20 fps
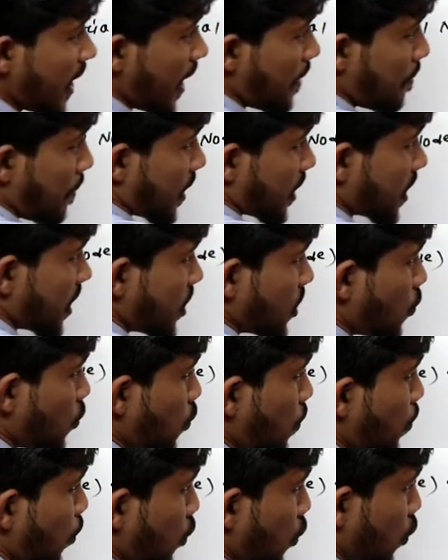এই পাশে যে
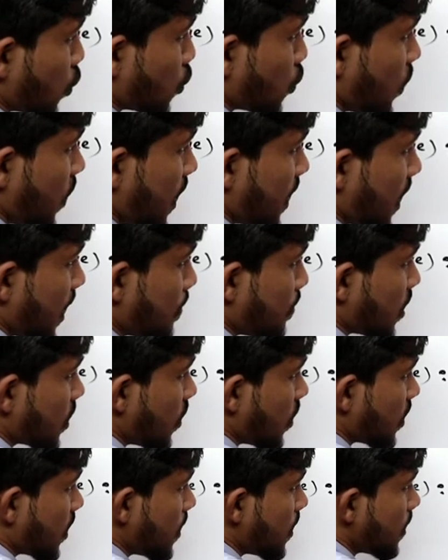উপর অংশ এটা নাম
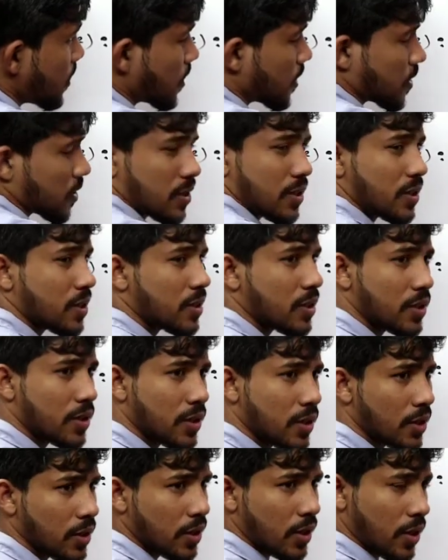আসলে কি
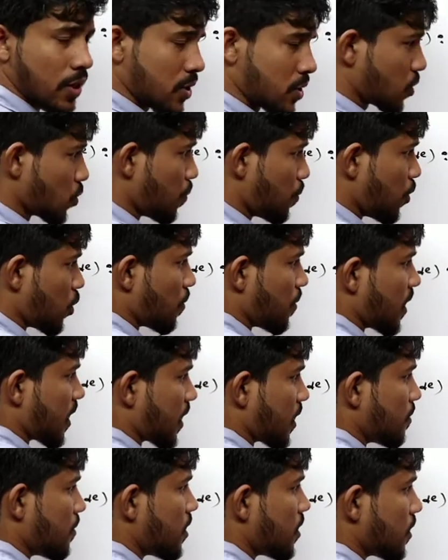সুপিওর
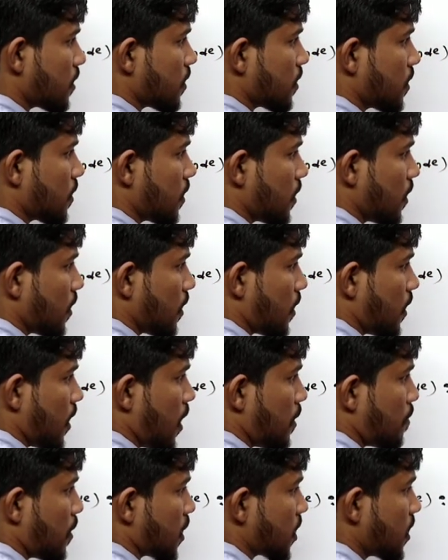বেনাকাবা
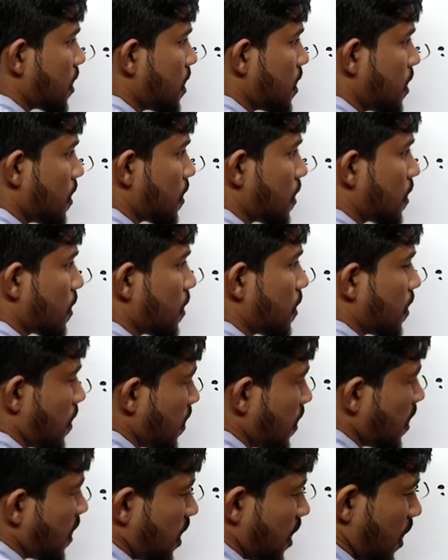এই পাশে
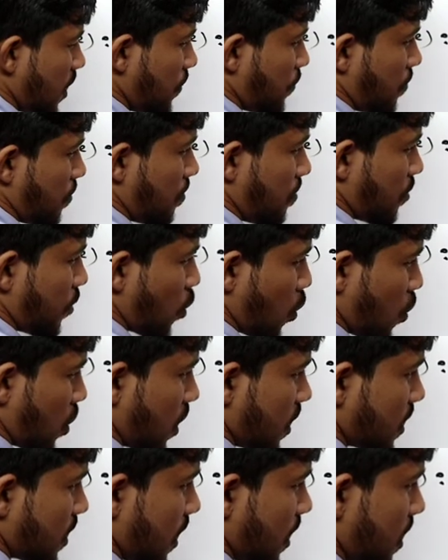
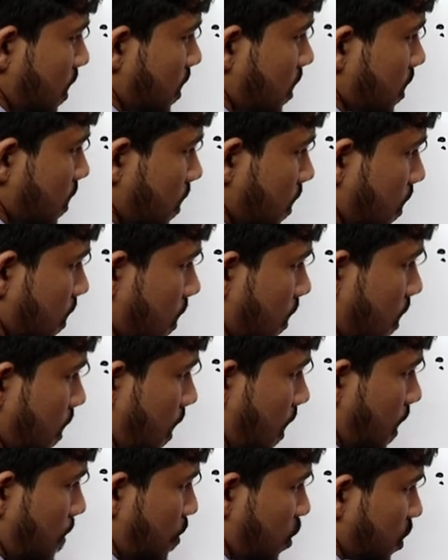করোনারি সাইনাস
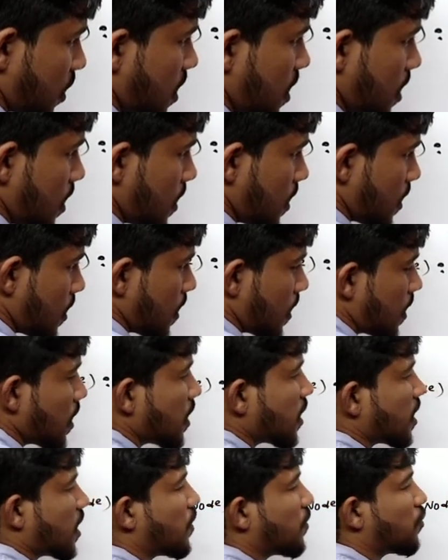এই পাশে
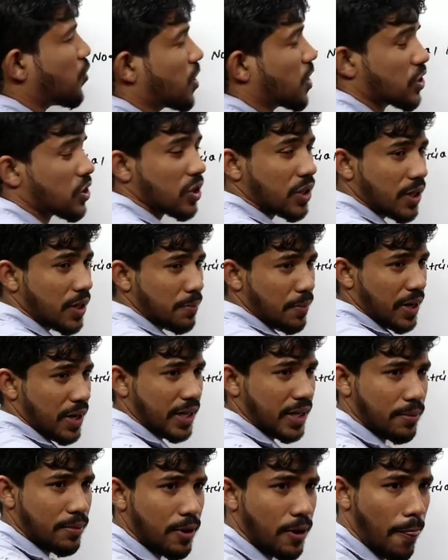ইনফেরিয়ার আসলে কি
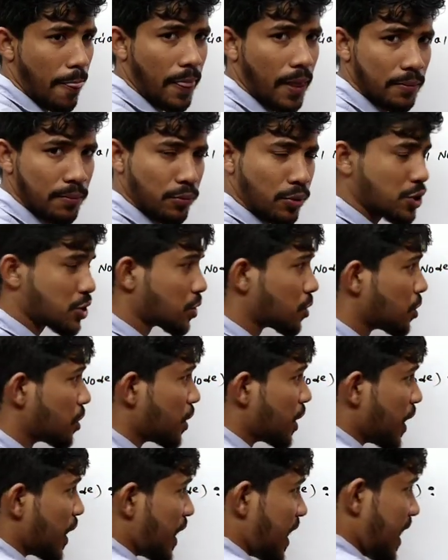বেনাকাবা বুঝছো
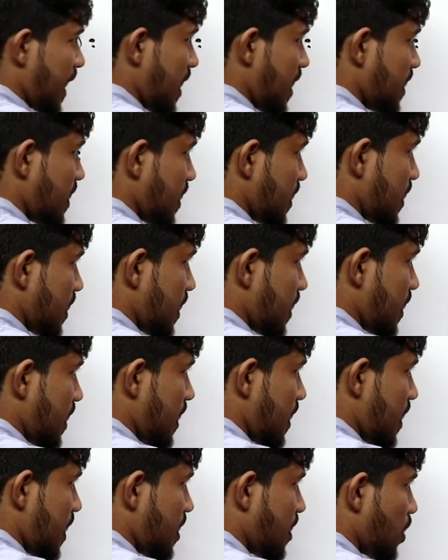এই যে
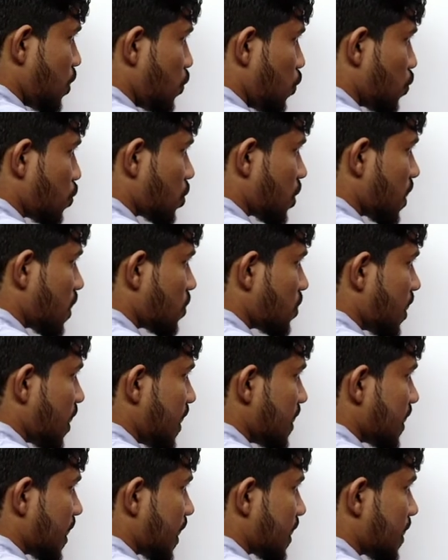এই যে নোটটা হচ্ছে
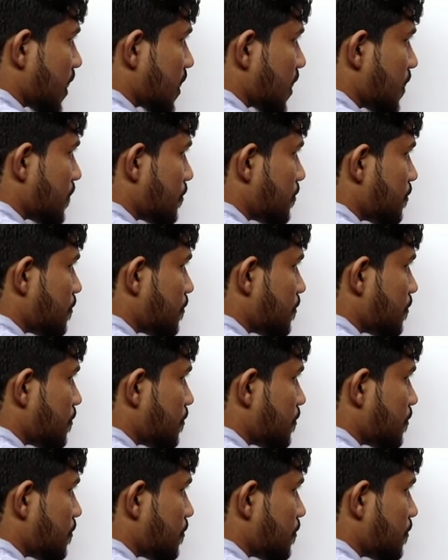এই জায়গায় থাকে